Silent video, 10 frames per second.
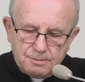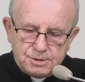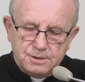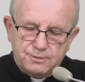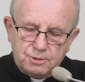
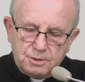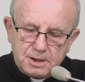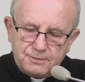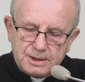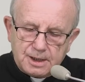
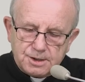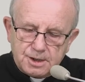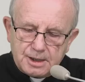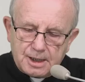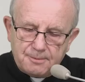przywołuje
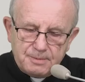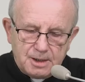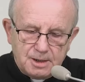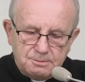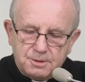wydarzenia,
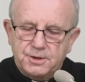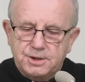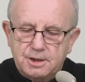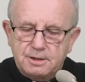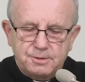
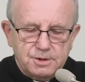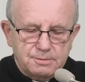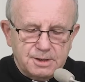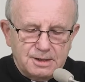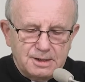
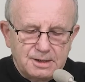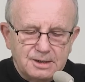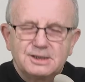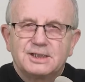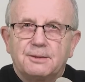powiedzielibyśmy,
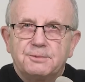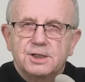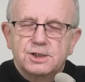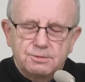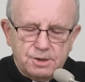
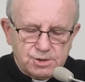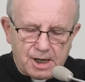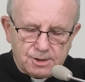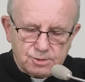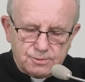zamierzchłych
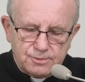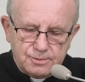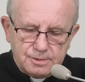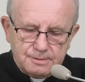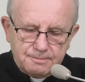czasów.